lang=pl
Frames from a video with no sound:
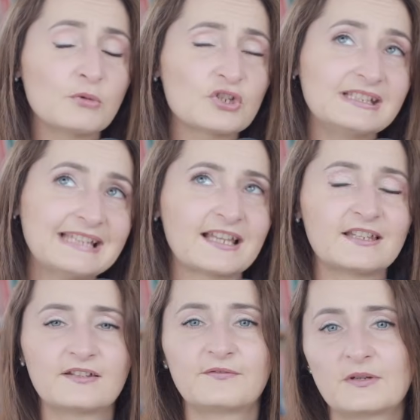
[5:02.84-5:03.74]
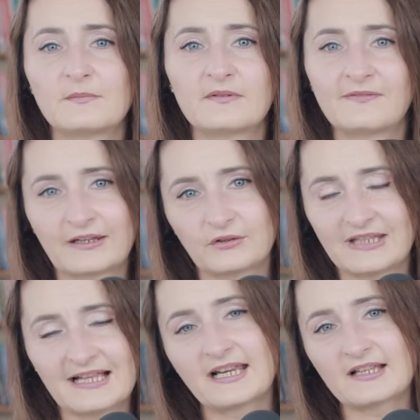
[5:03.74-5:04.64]
Może i taki film warto
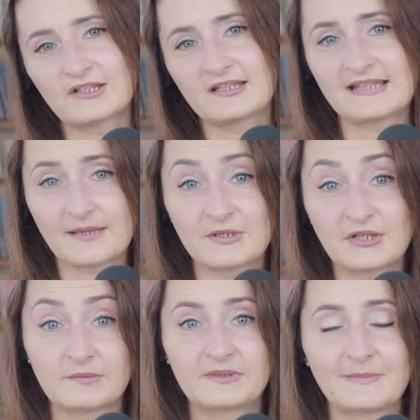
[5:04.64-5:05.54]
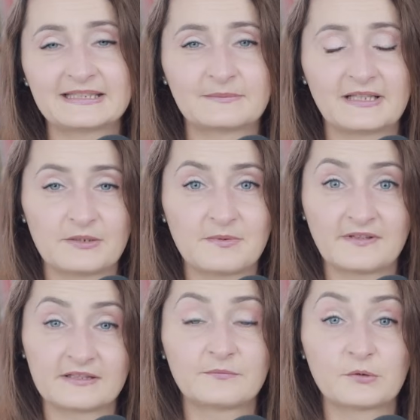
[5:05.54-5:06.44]
nagrać i zajmę się tym tematem dla Ciebie
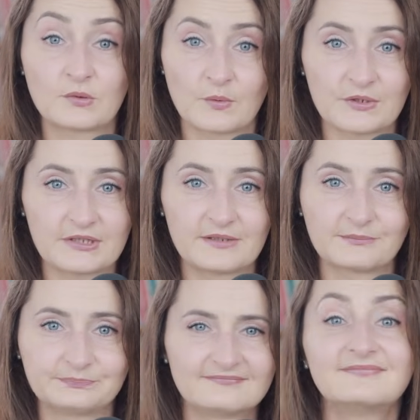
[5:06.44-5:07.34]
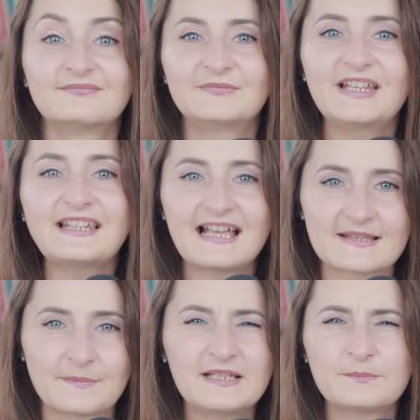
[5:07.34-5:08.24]
wtedy w przyszłości. Ten
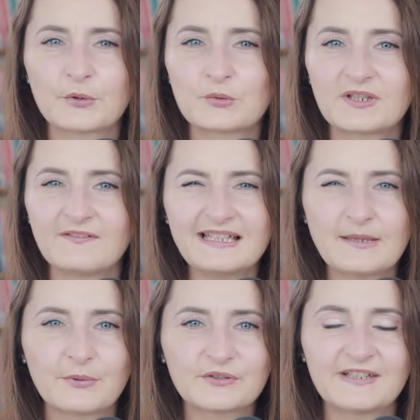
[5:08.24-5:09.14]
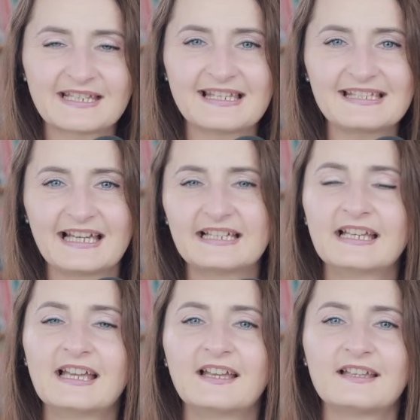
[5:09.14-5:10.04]
aspekt poszukiwania potwierdzenia
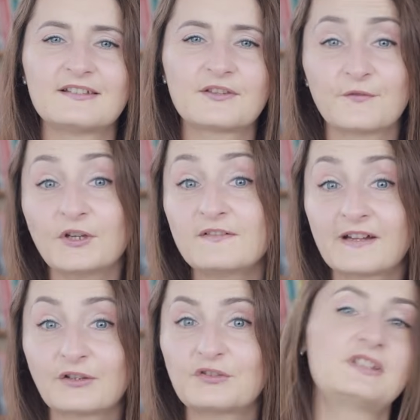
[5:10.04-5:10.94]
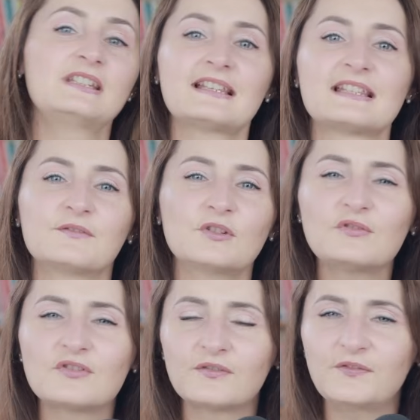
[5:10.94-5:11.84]
e, swojej wartości na
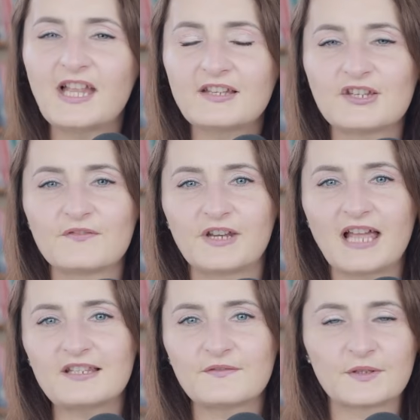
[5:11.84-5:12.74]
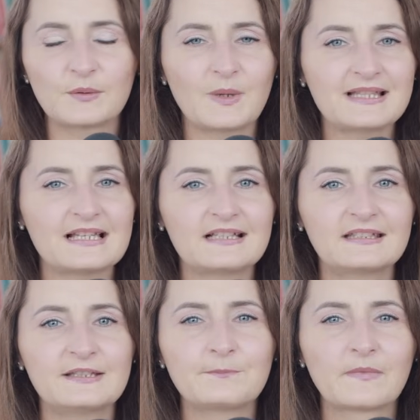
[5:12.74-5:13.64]
zewnątrz widać też wyraźnie w sytuacjach,
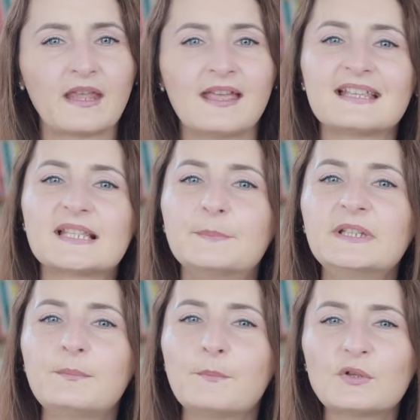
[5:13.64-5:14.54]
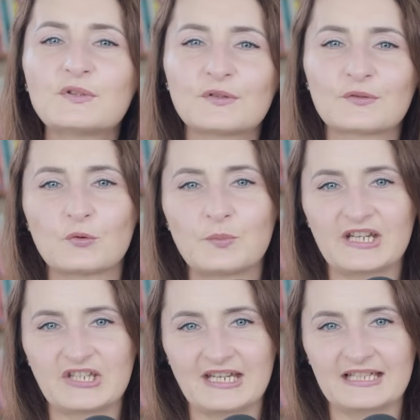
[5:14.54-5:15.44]
gdy zbyt mocno
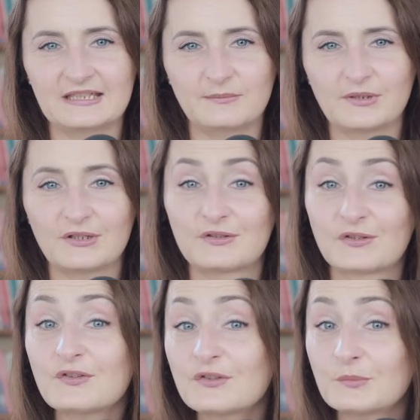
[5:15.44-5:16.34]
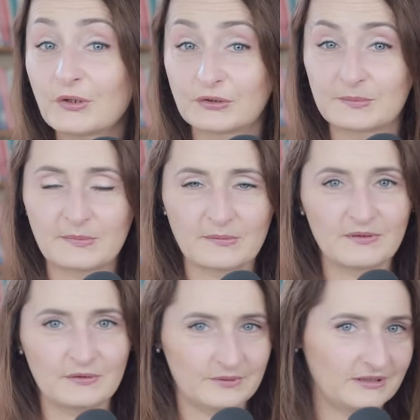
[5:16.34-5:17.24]
skupiasz się na tym, co sobie o tobie
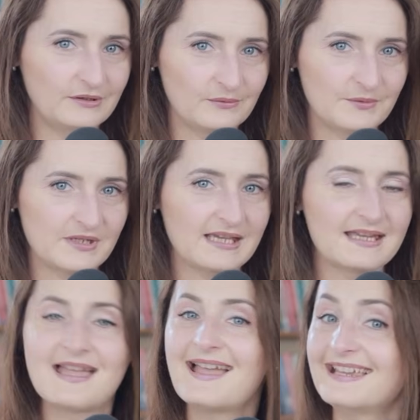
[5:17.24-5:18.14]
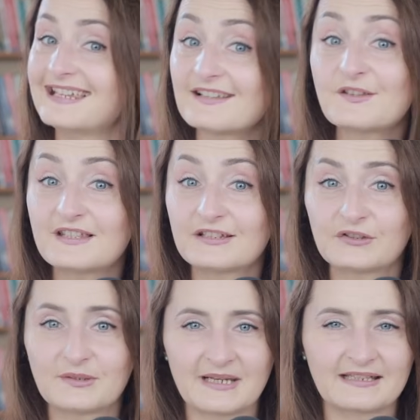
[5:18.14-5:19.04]
pomyślą inni ludzie, jak
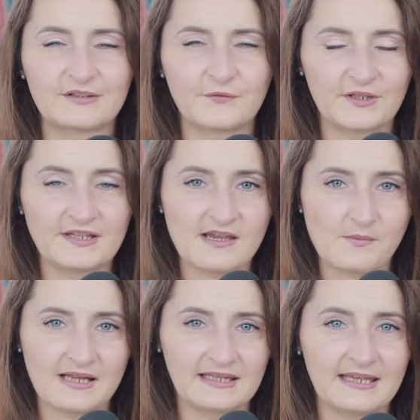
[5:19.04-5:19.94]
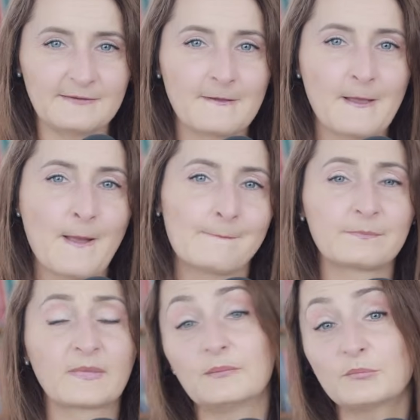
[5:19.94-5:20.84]
zostanie odebrane twoje działanie.
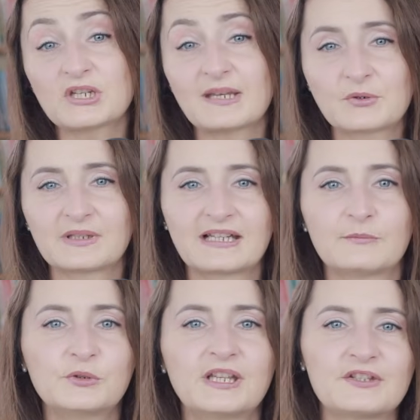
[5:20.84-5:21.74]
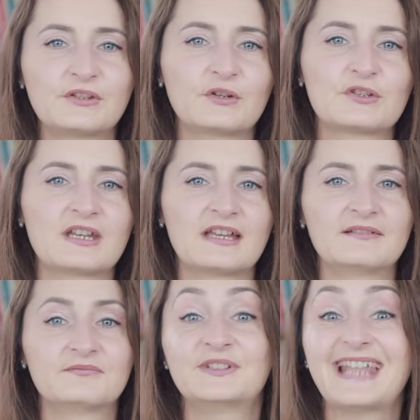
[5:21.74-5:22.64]
Może na przykład hamuje cię to,
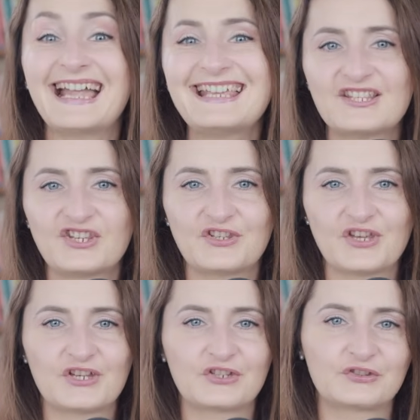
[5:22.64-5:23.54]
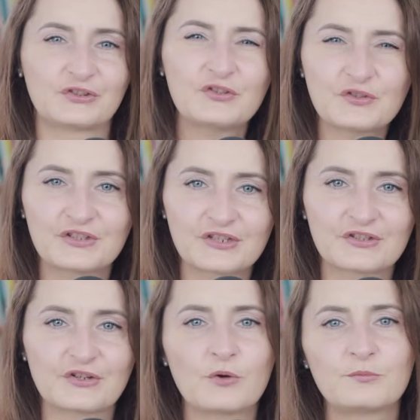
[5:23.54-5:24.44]
że wydaje ci się, że to, co chcesz
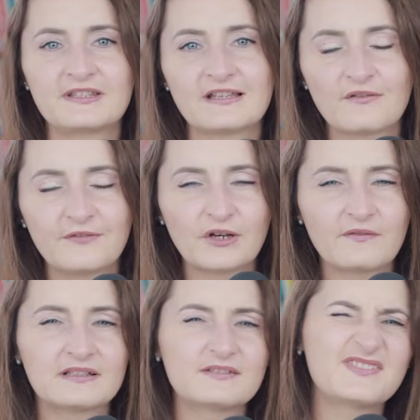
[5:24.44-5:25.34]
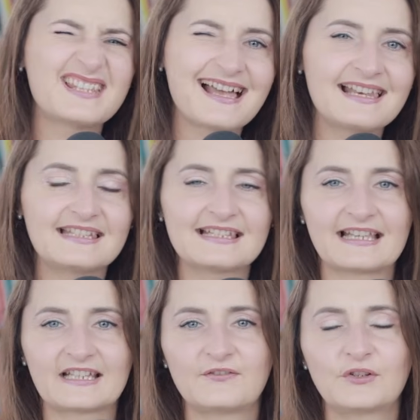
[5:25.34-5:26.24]
zrobić, zaoferować, wcale nie jest
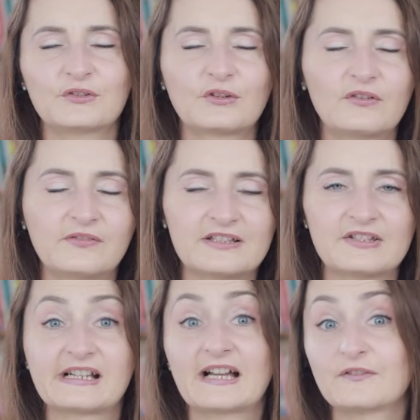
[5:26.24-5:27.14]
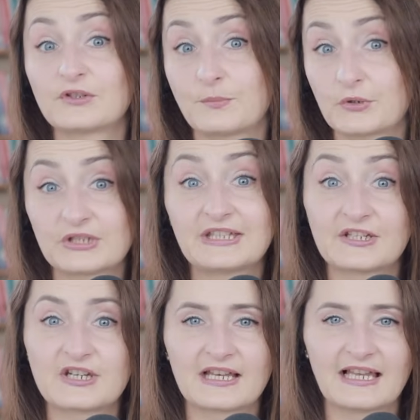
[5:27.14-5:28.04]
takie wyjątkowe, ciekawe czy
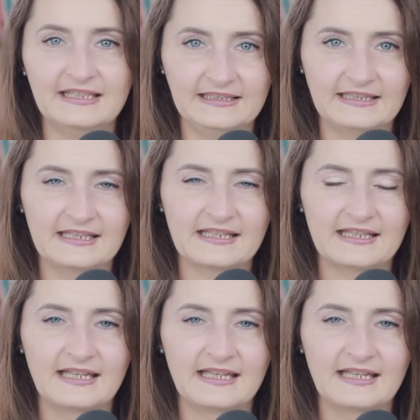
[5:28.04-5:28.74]
pożyteczne dla innych.